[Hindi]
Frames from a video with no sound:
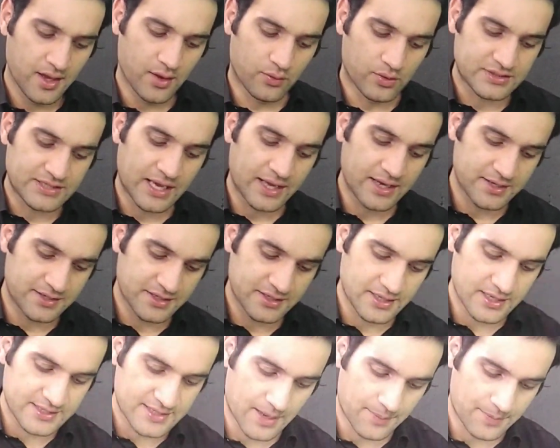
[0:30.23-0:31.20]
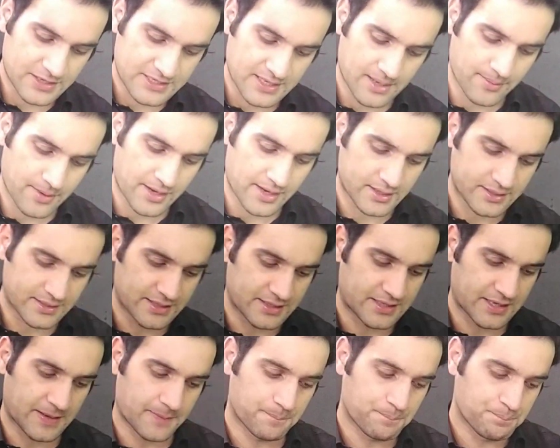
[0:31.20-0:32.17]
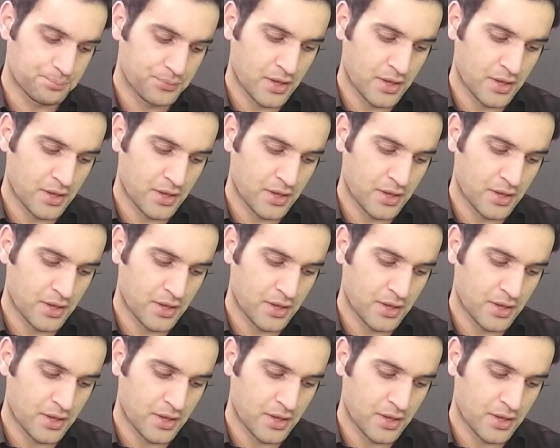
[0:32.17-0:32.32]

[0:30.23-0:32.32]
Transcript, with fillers: वो सारी डिटेल्स आपके सामने रख देते हैं